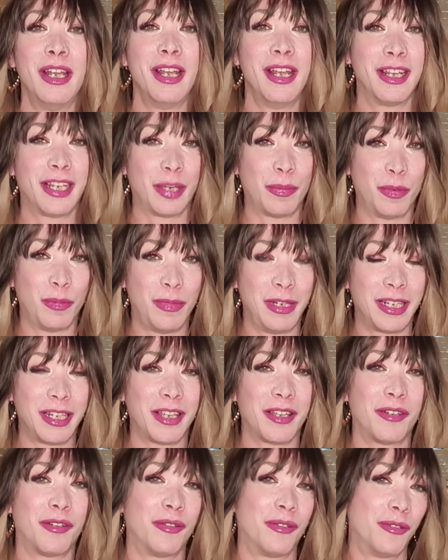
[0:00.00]
che
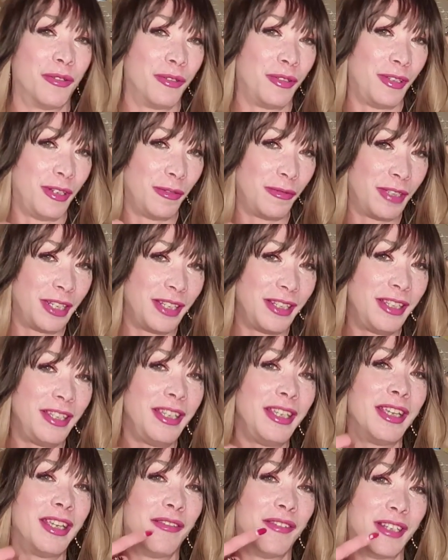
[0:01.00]
pubblicherò ogni lunedì
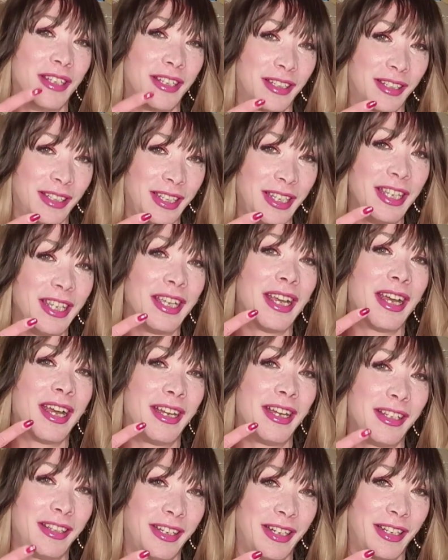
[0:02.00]
e venerdì alle
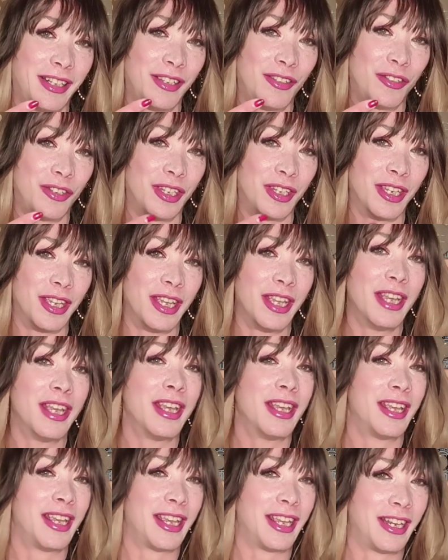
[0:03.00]
13.
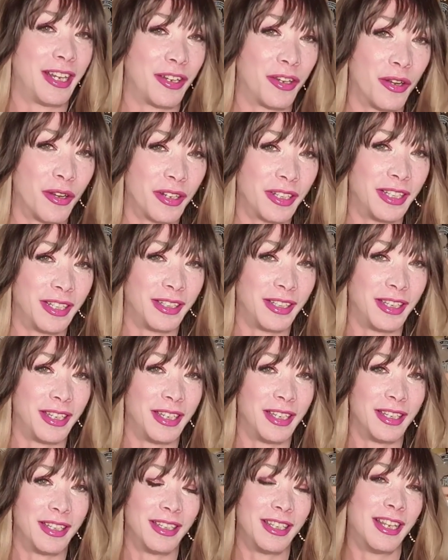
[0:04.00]
E ricordati
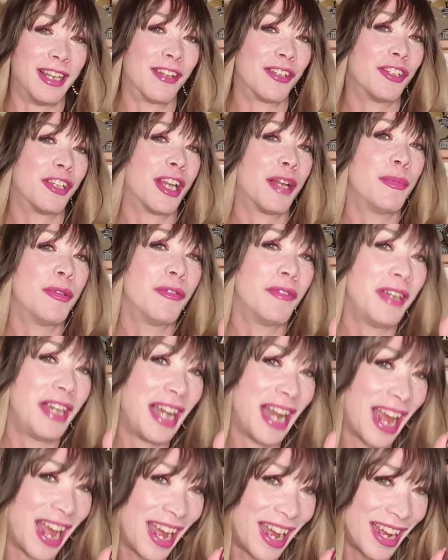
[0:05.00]
di lasciarmi un
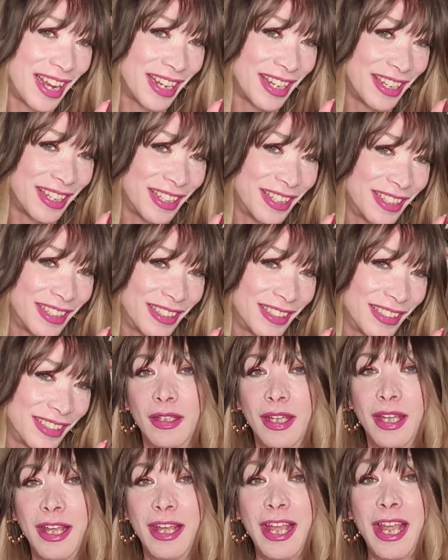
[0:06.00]
like!
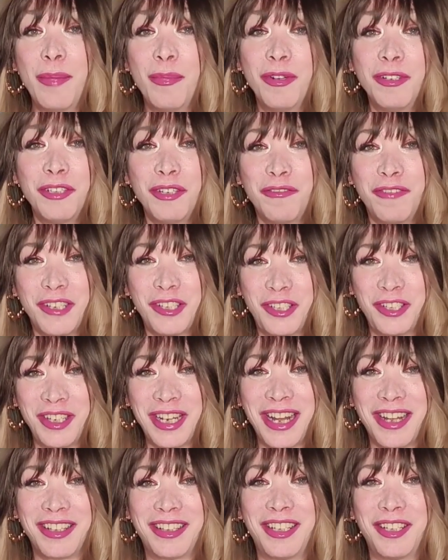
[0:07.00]
È molto
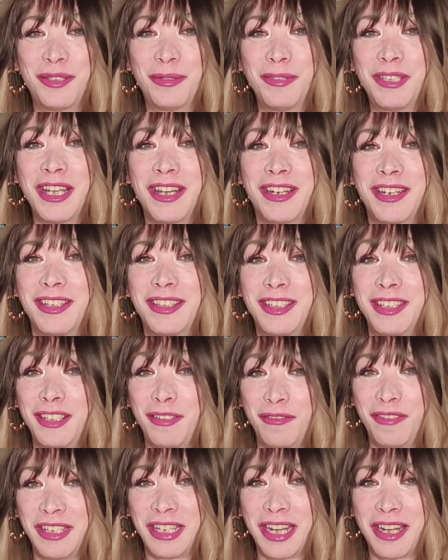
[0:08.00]
affascinante studiare il
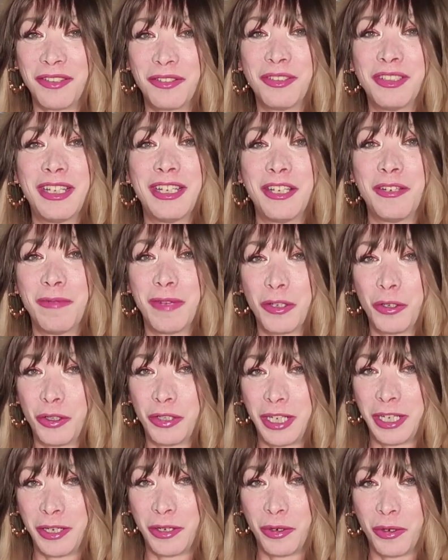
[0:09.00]
significato del linguaggio
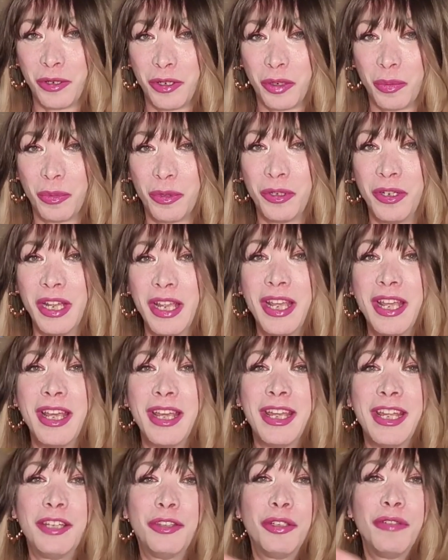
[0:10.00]
del corpo
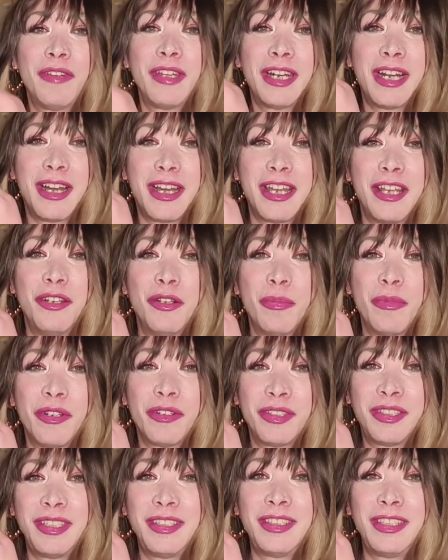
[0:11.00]
e troverai
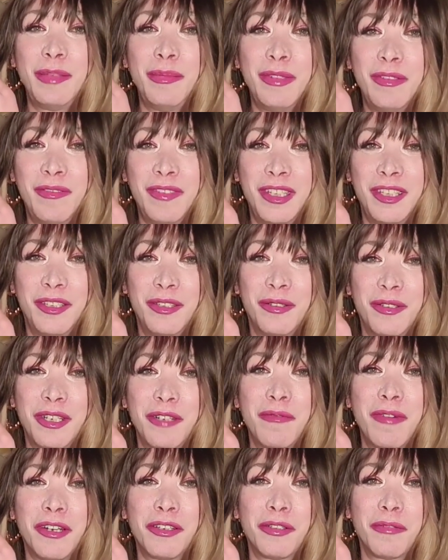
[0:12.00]
numerosissimi video
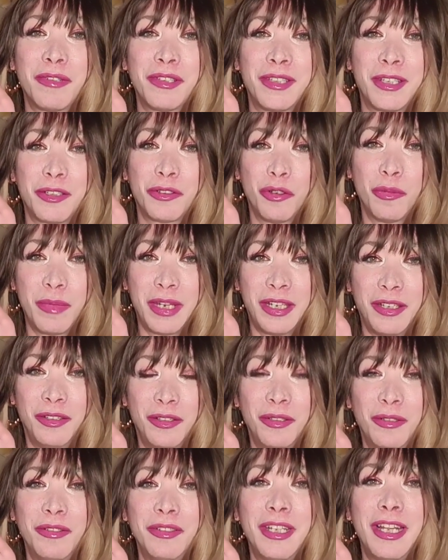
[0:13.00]
riguardo questo
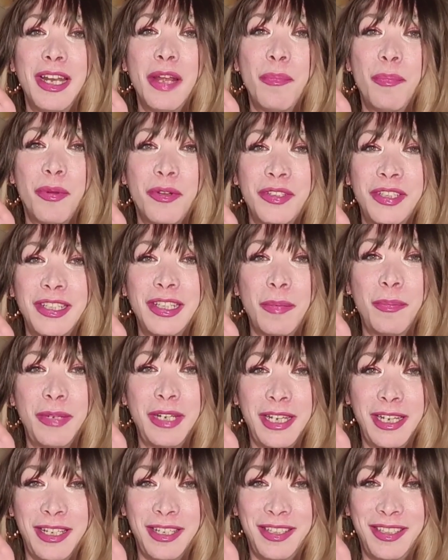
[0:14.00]
argomento nell'apposita
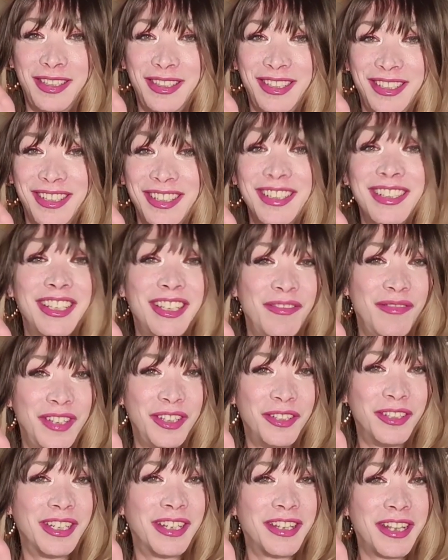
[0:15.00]
playlist, ti invito
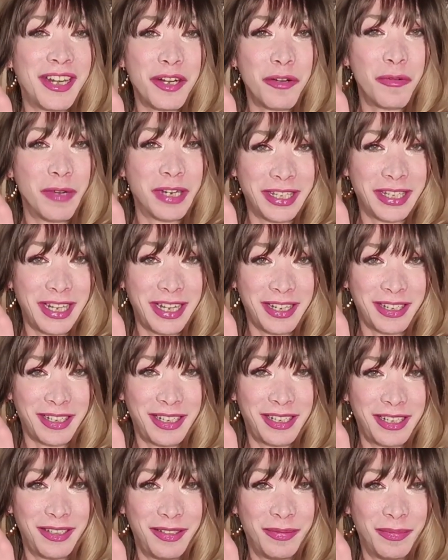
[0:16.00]
ad andare a
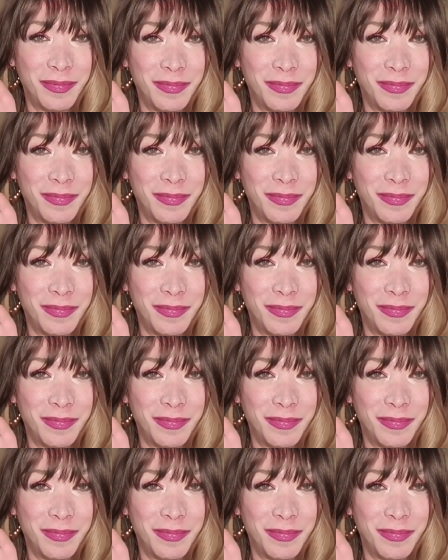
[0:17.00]
guardarla.